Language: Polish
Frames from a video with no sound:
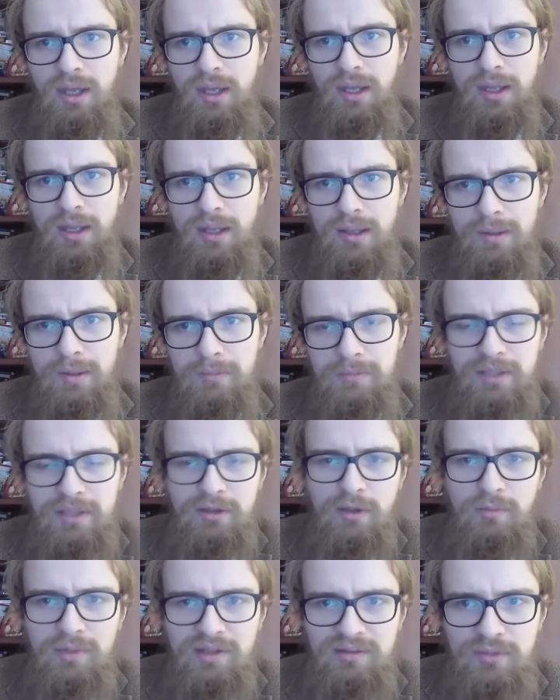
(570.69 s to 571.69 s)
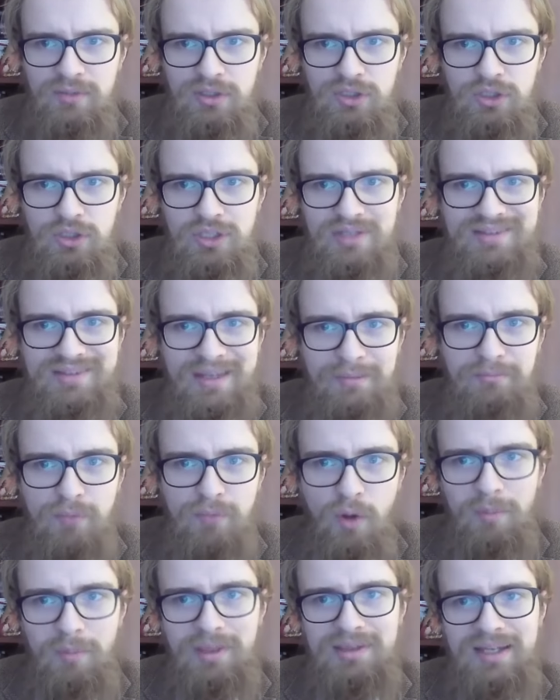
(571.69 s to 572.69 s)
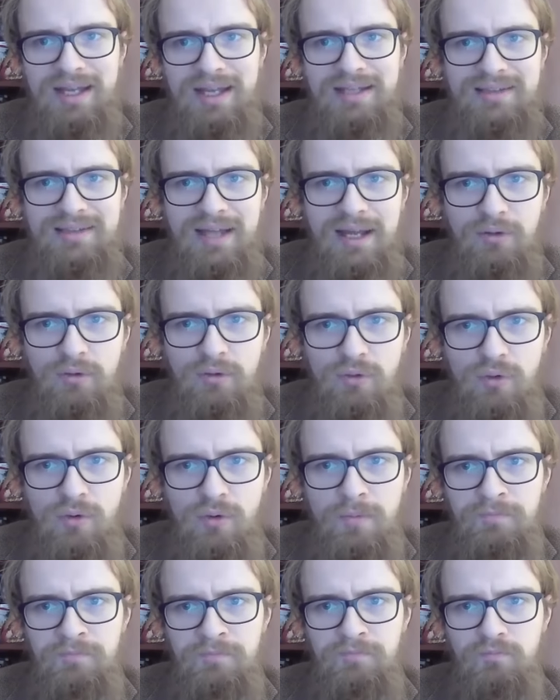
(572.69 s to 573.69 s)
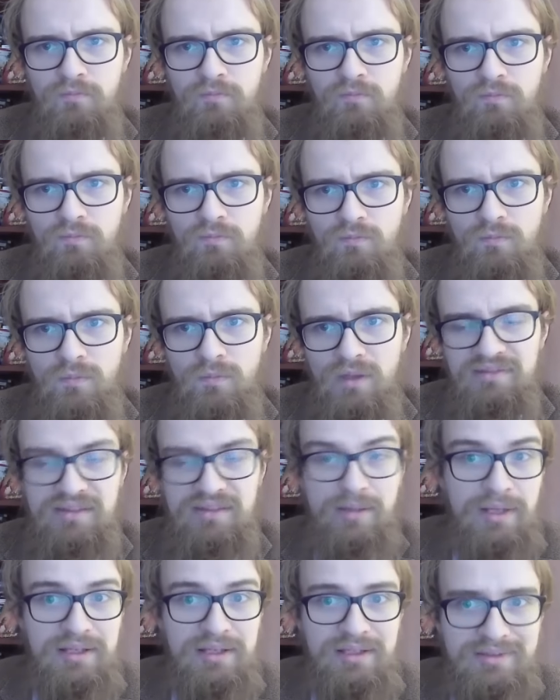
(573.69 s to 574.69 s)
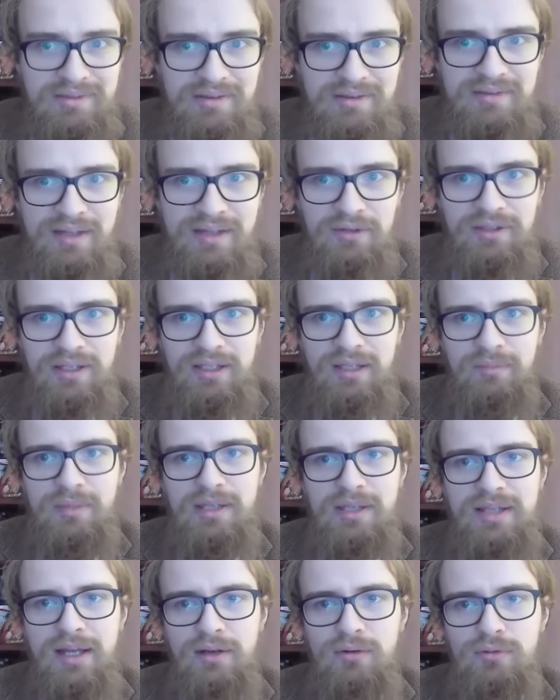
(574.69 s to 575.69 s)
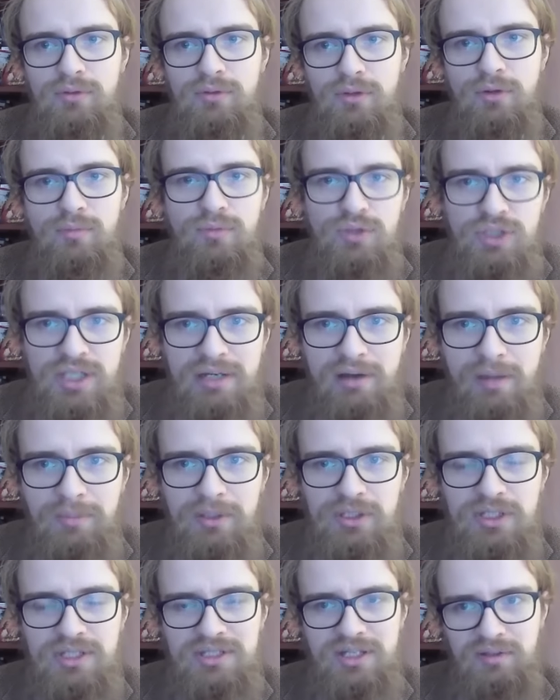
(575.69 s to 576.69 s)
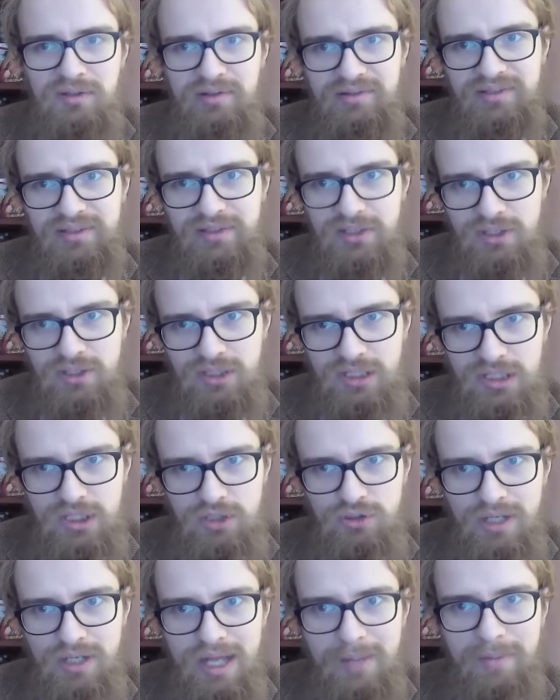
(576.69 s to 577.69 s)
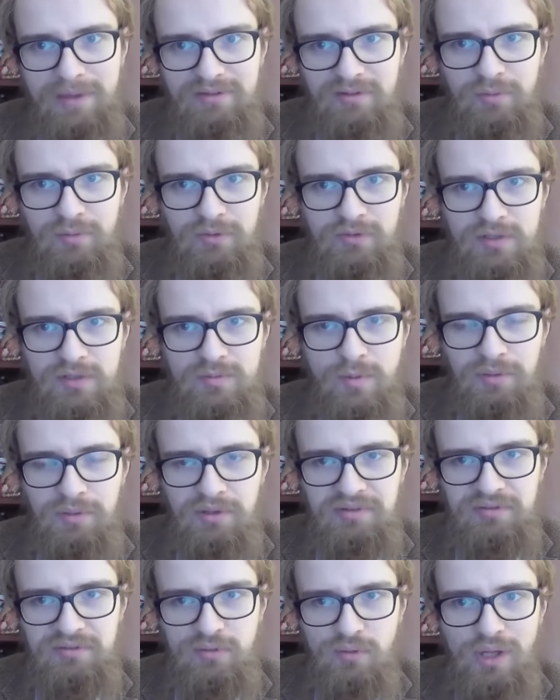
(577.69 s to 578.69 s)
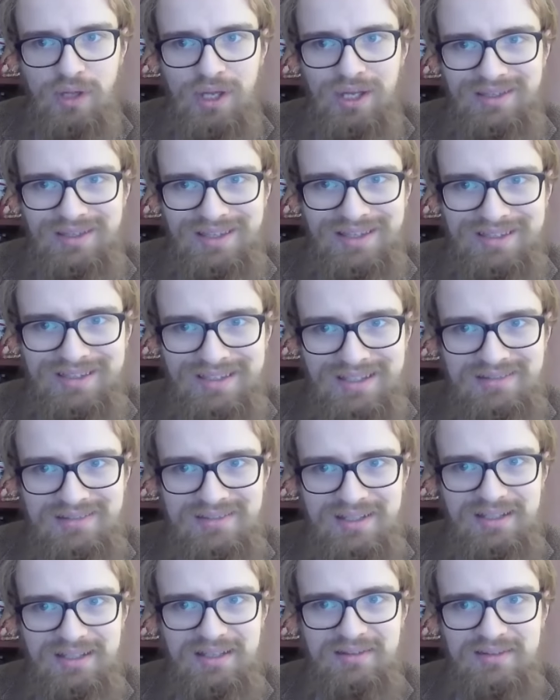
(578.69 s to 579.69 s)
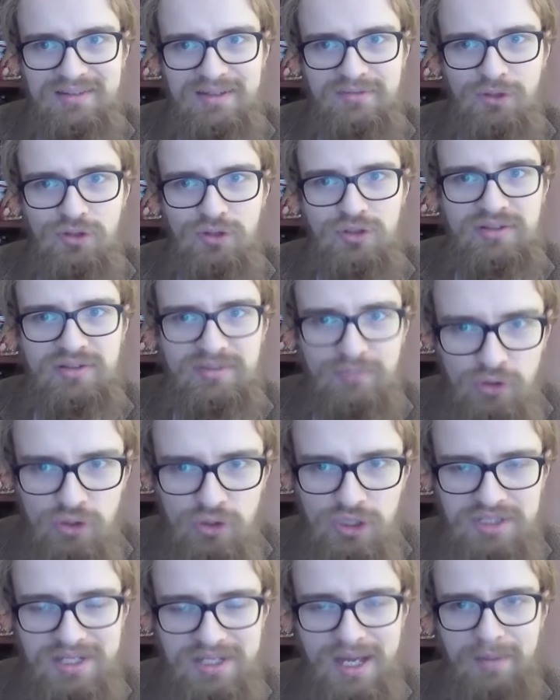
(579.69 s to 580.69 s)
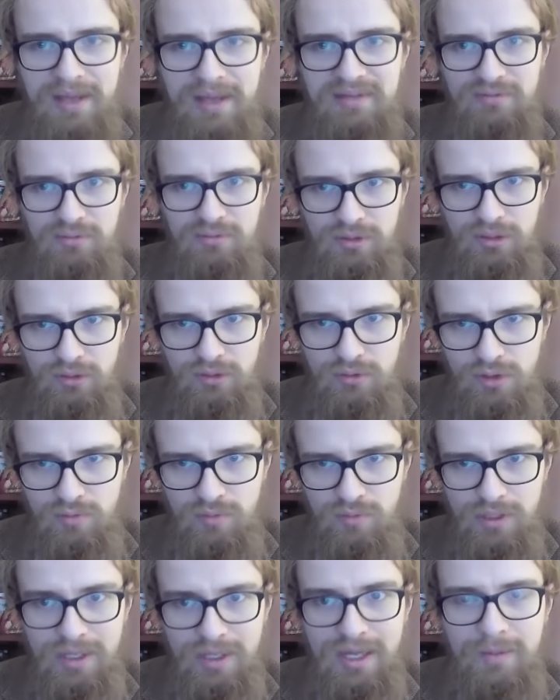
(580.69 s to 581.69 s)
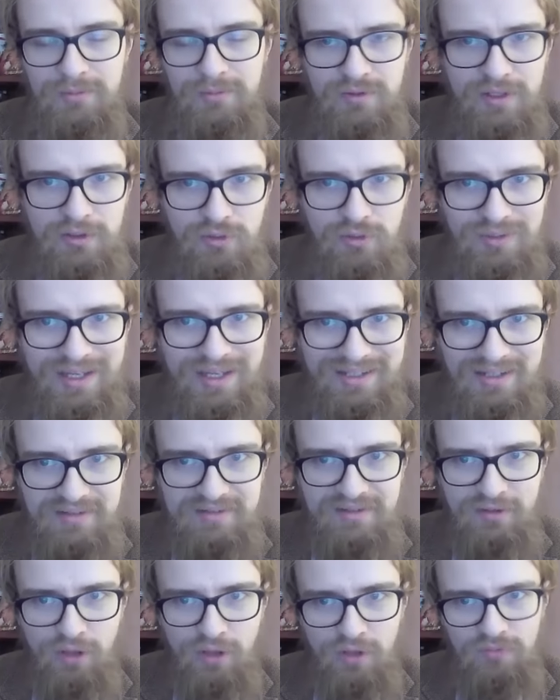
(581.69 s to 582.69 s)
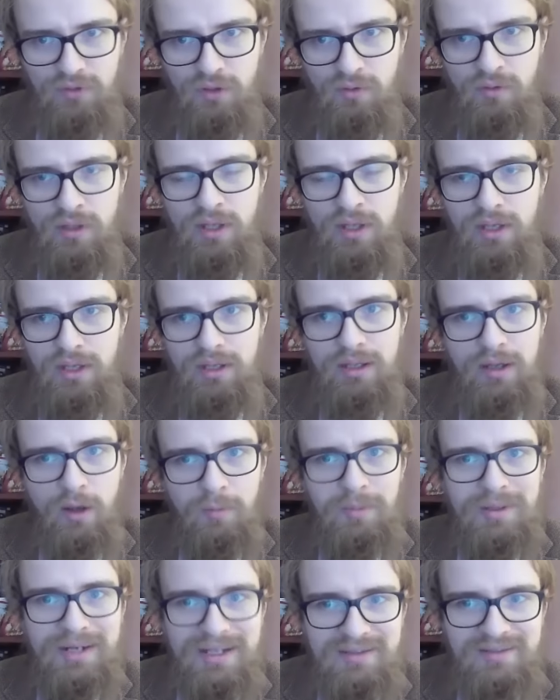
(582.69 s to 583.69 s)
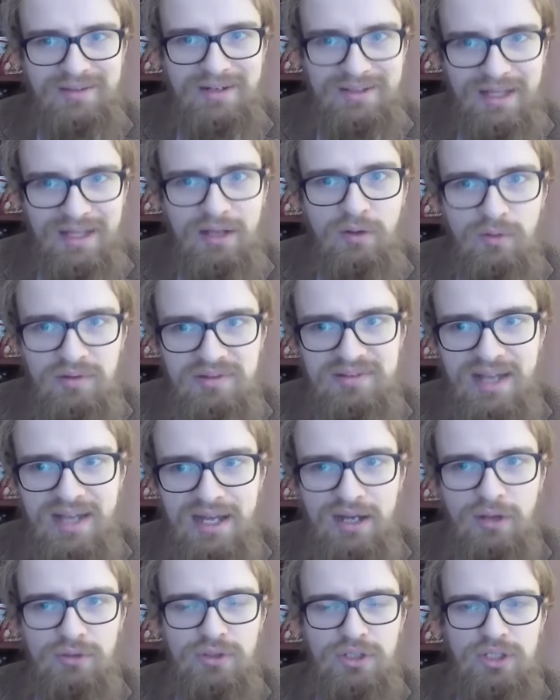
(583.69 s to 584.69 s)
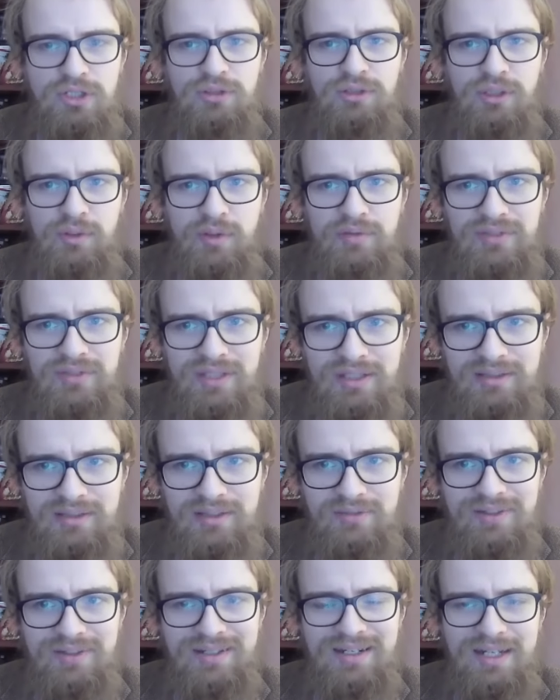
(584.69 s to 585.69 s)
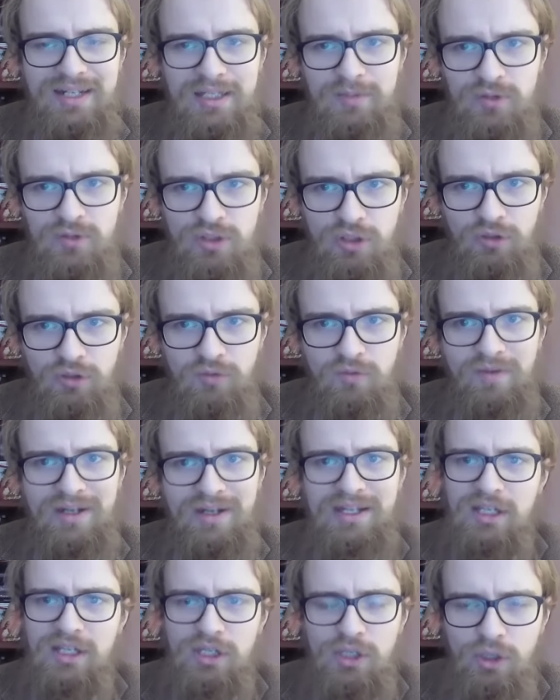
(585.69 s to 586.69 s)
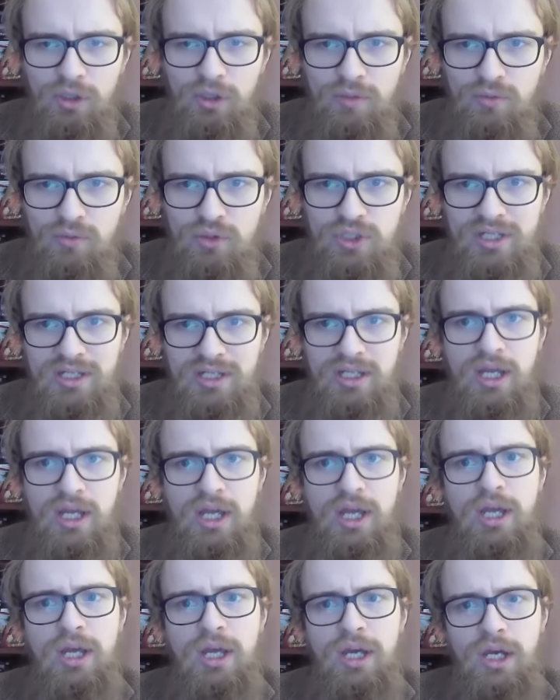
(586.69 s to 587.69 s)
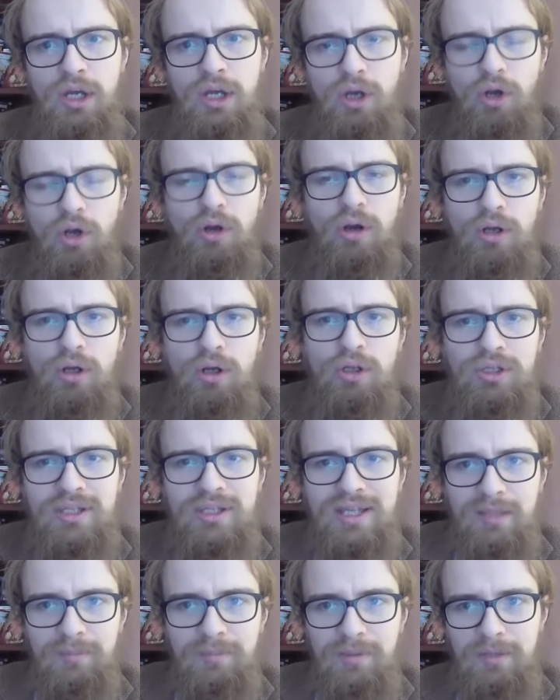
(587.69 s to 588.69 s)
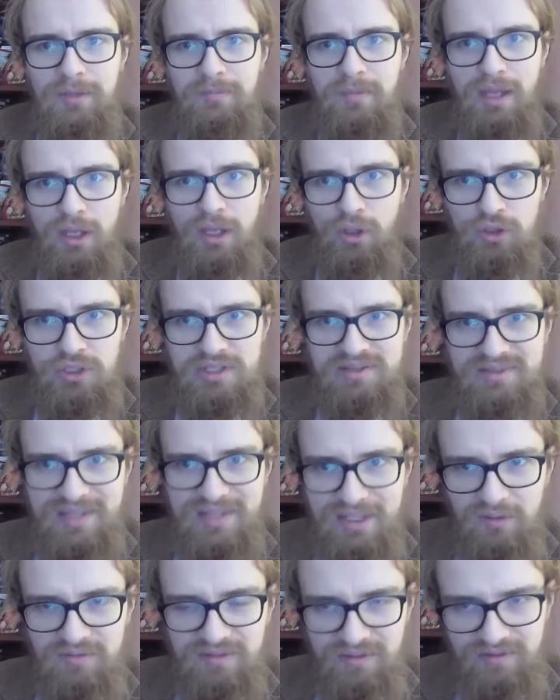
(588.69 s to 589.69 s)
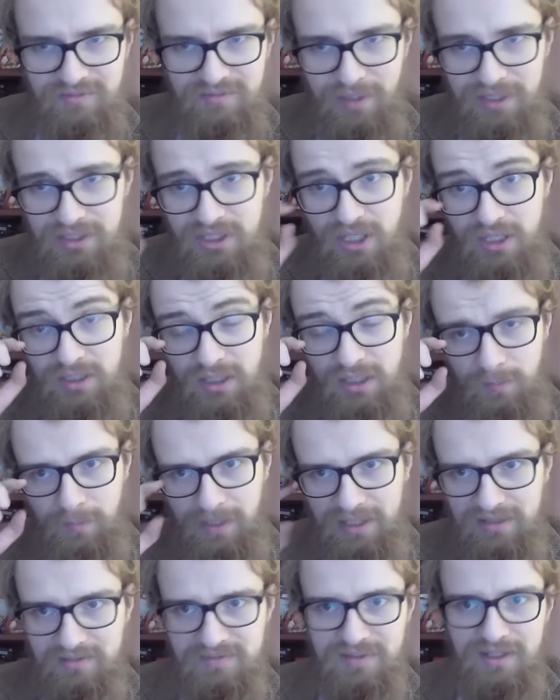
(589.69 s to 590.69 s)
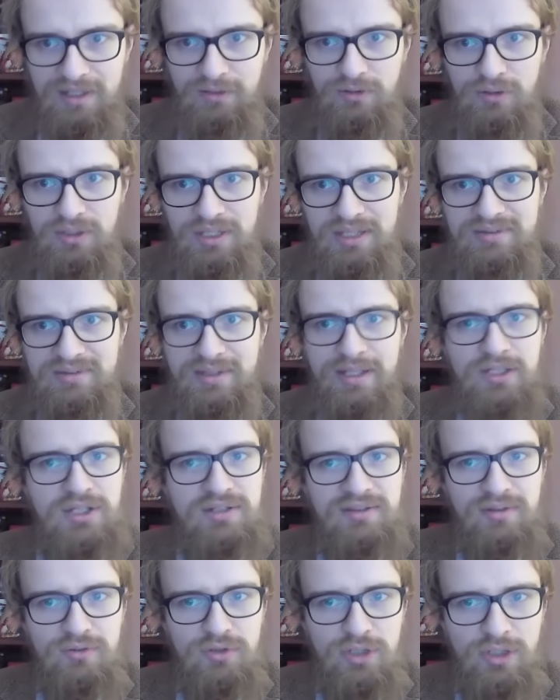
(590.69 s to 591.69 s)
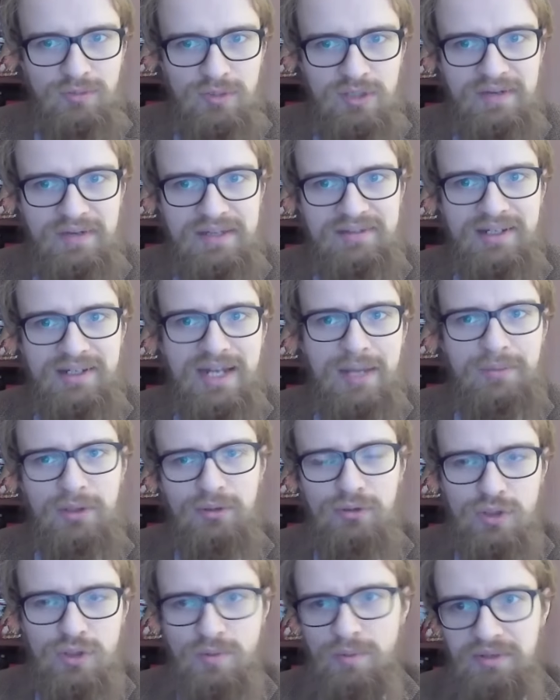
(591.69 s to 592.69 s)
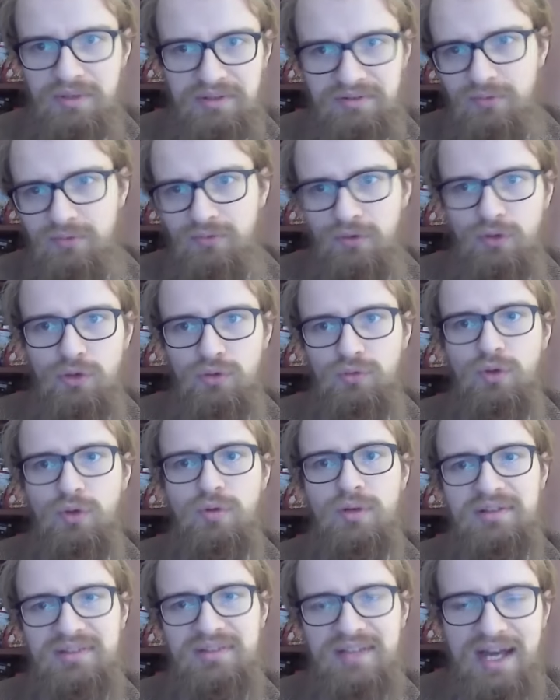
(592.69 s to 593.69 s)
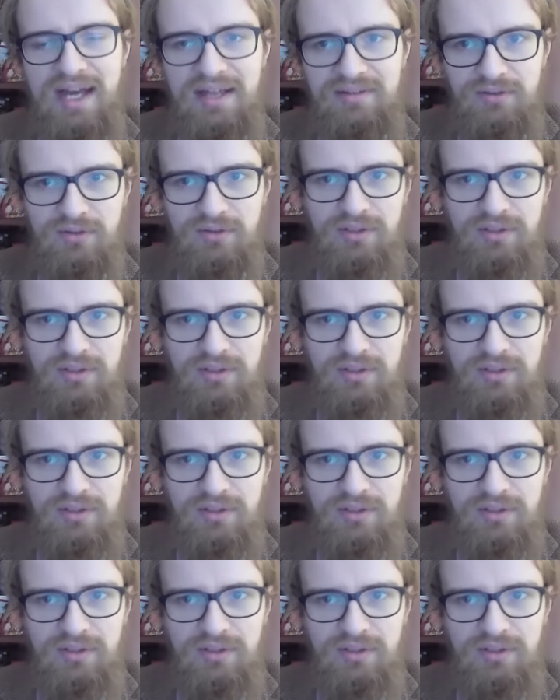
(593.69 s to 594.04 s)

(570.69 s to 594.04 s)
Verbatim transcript: E, natomiast myślę, że sam moment ataku, mm, sama decyzja o takim ataku, no to musiała być jednak ostatecznie należeć do Hamasu, ponieważ po prostu nikt nie jest w stanie z zewnątrz zmusić Hamasu do tego, żeby przeprowadził tak ryzykowną e, operację na taką skalę. Oni się do tego ewidentnie wiele lat przygotowywali i oni musieli, o, o, oni jakby korzystają ze wsparcia innych państw, ale to nie jest tak, że są czyimiś wasalami, którzy po prostu wykonują rozkazy.